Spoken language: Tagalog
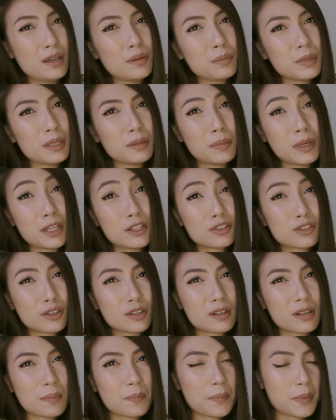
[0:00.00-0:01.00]
I mean,
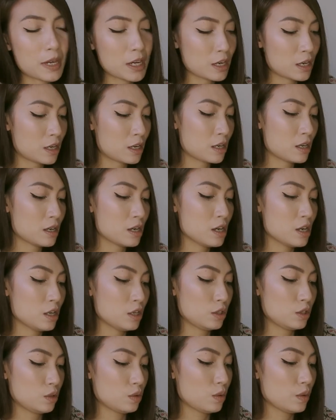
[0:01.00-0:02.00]
major repair,
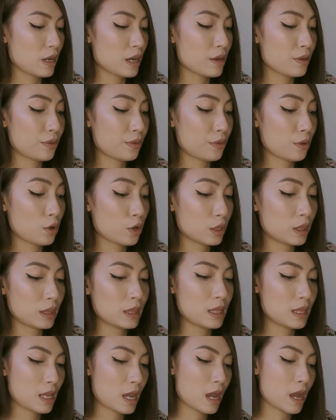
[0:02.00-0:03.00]
So, I thought
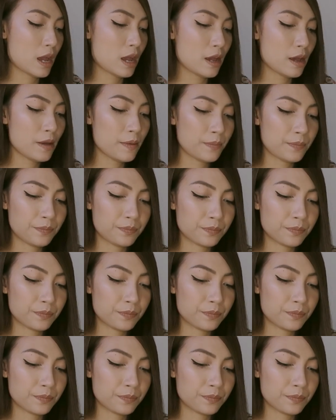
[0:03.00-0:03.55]
na